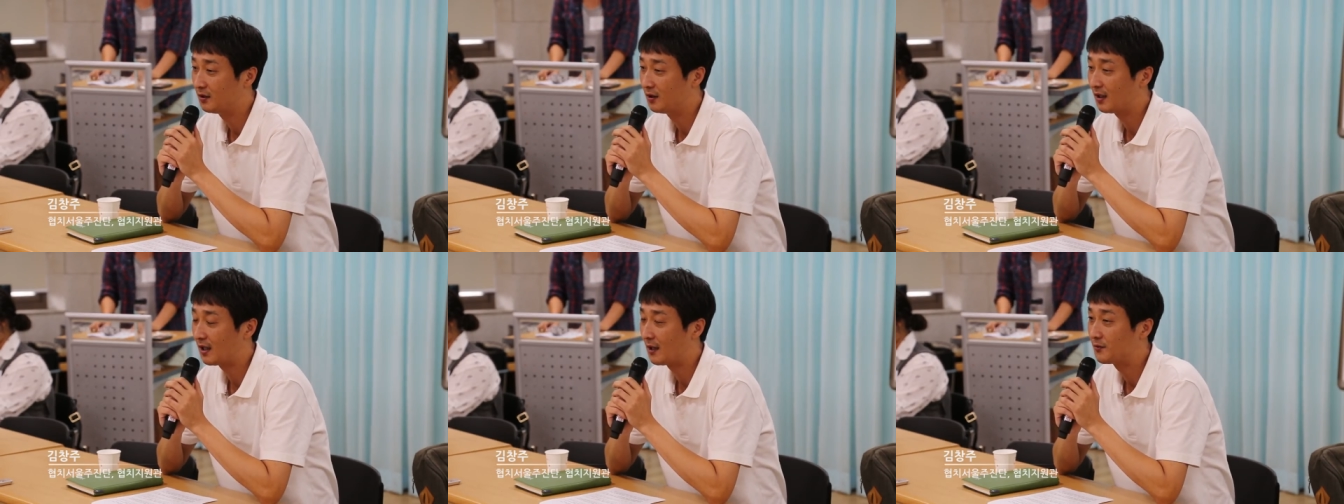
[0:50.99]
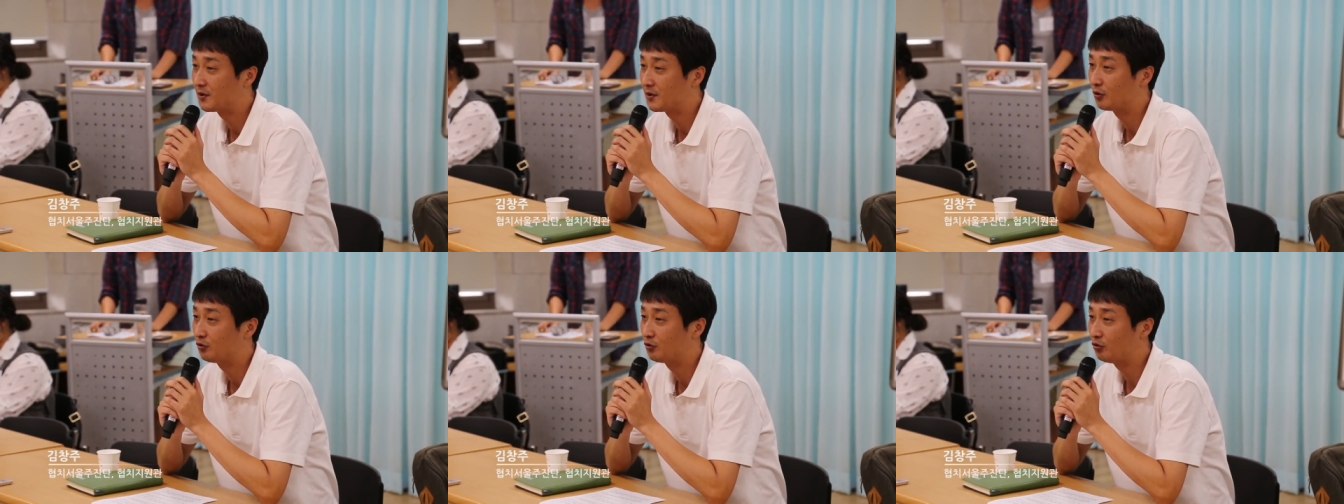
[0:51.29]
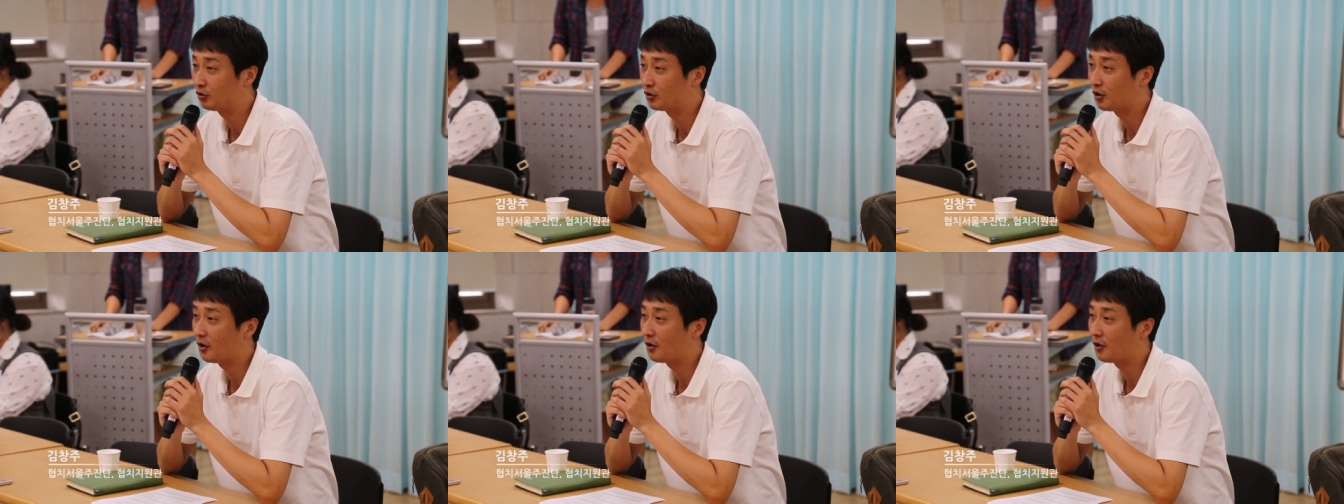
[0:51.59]
날 갑자기
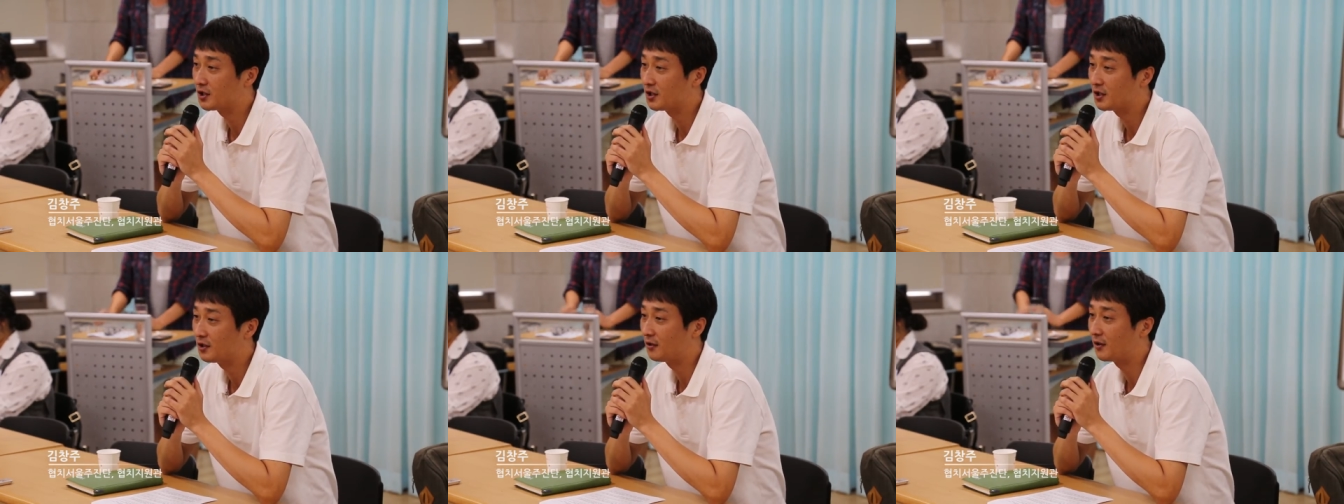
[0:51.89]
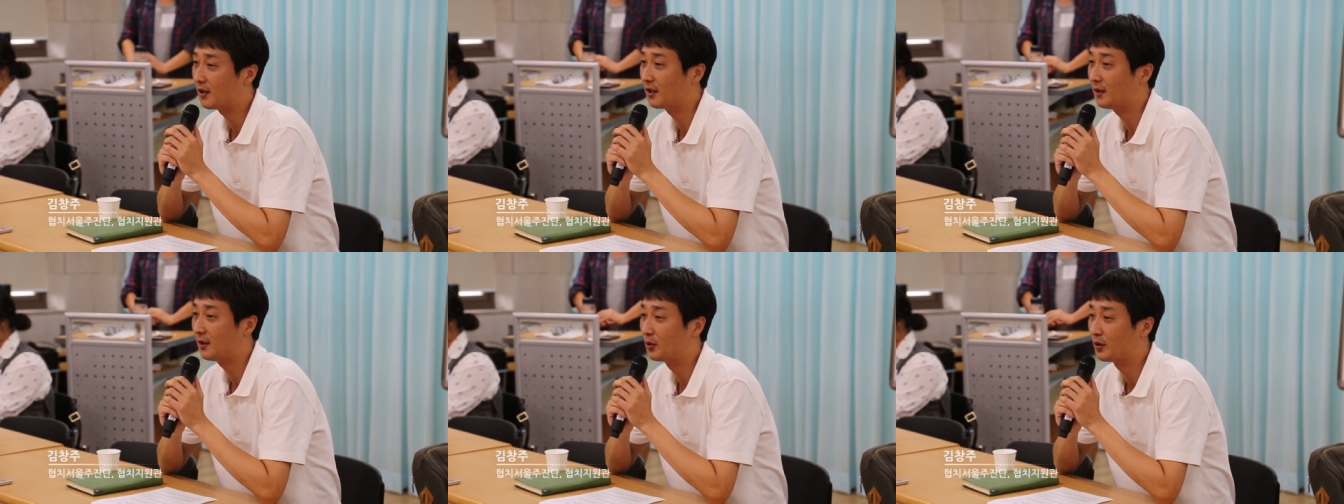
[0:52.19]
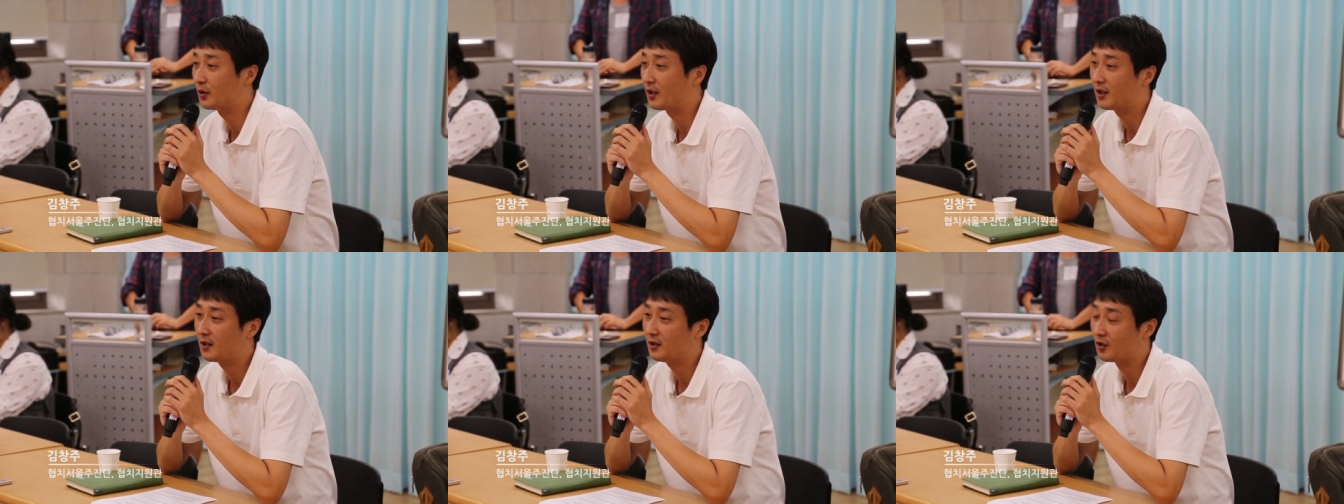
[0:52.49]
뚝 떨어진
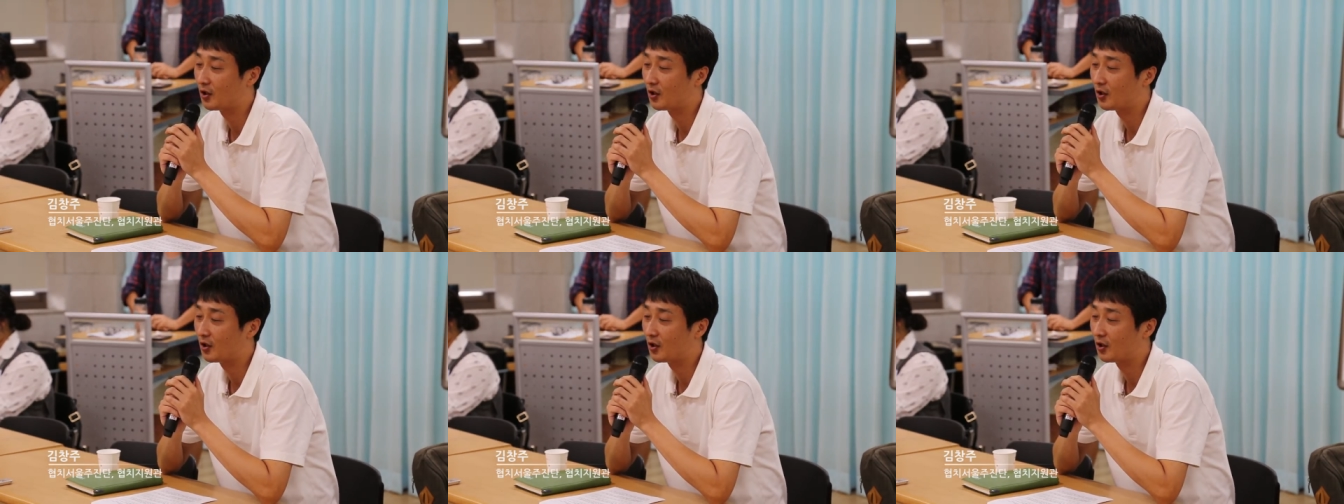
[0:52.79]
거라기보다는